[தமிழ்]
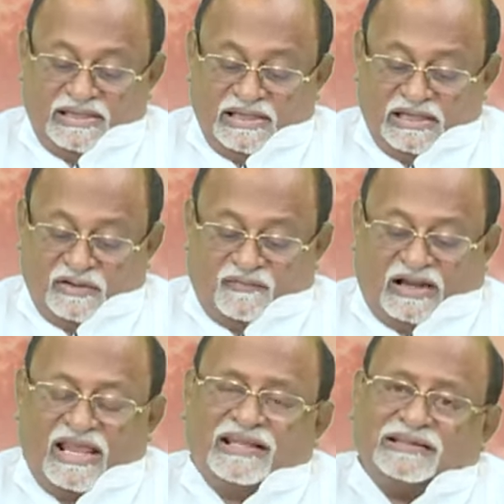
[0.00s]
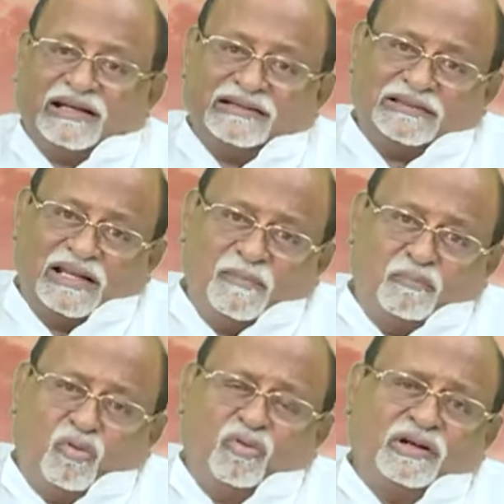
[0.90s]
இங்கு வனாந்திரத்திலே
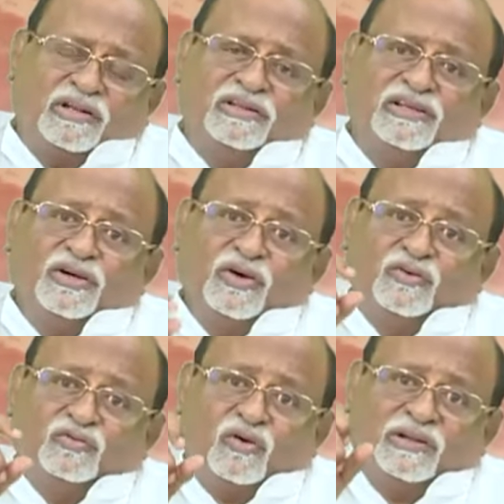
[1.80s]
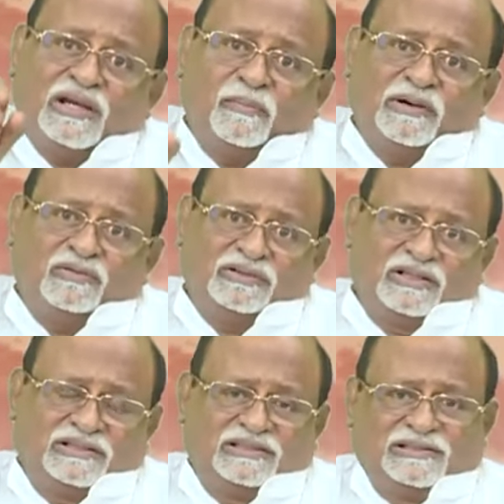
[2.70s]
போகிறது
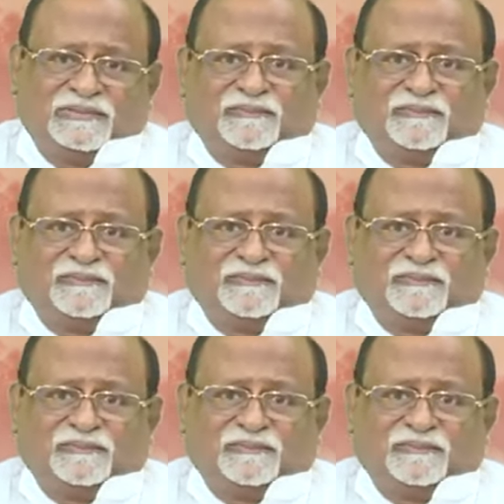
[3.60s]
சோதிக்கப்படுவதற்கு